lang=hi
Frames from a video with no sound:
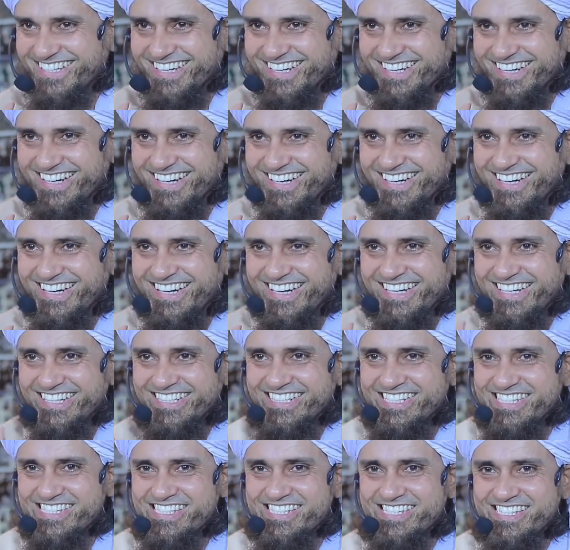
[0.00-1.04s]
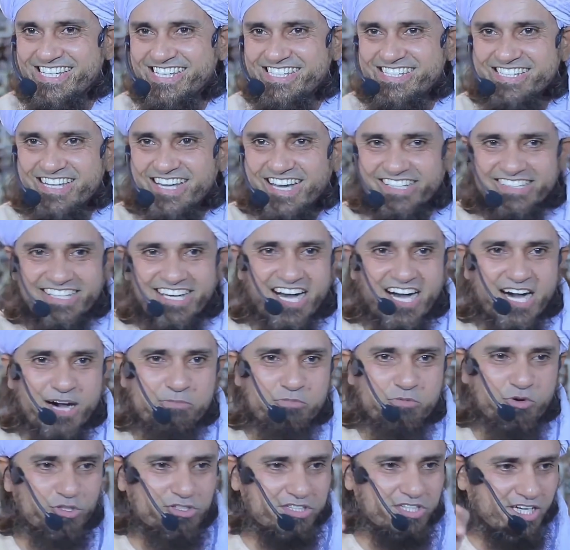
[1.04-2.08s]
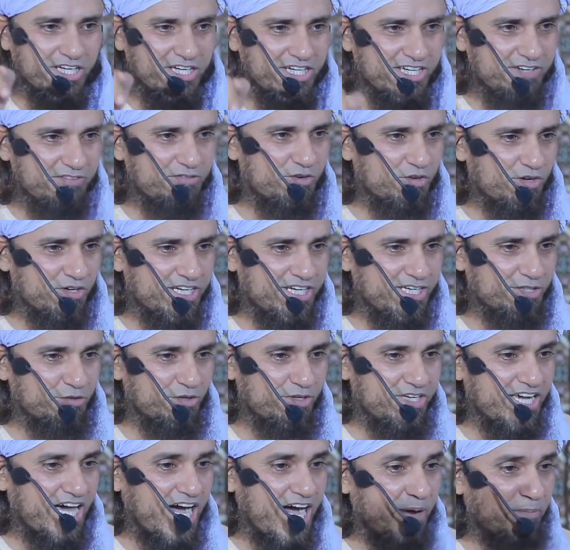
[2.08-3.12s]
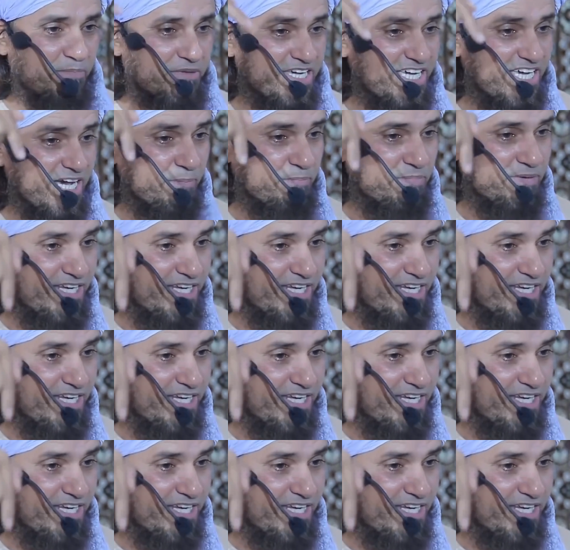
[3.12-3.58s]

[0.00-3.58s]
ठीक है इससे ज़्यादा आपको तकलीफ होगी तो ये आपकी